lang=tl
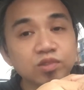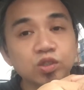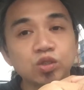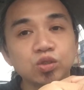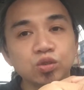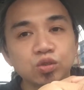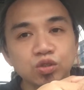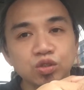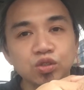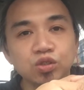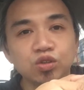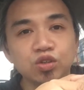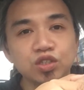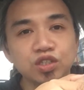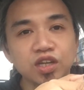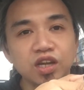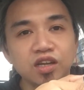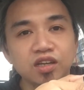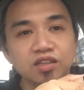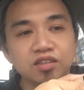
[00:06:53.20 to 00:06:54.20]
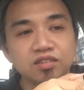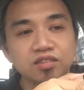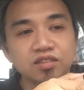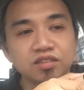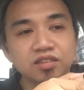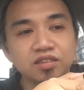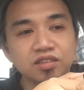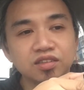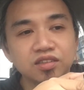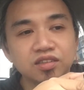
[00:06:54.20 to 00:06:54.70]
gustong gusto ko siya
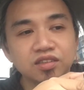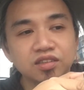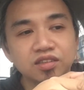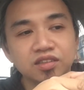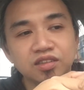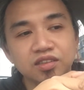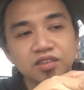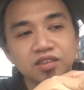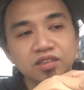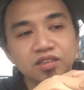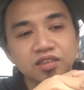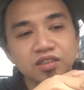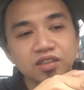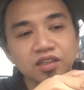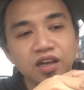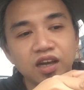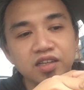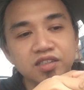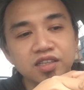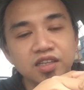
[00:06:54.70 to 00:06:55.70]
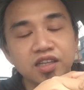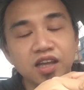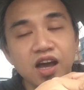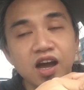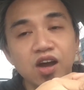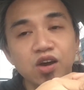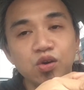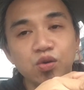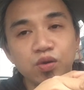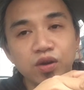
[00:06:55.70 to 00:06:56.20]
at sa
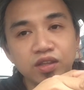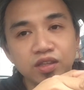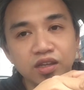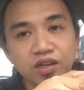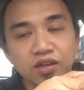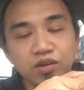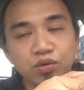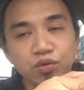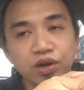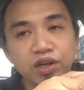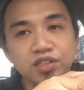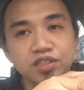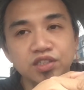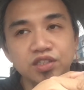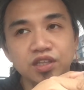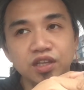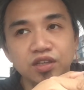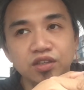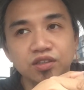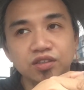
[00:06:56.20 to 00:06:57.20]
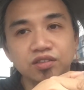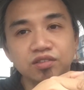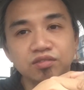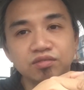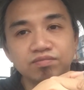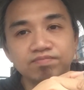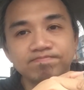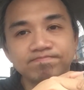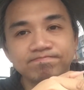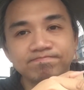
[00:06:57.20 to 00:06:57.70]
nakakuha ng watch na
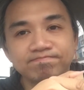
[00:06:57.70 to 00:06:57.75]
yon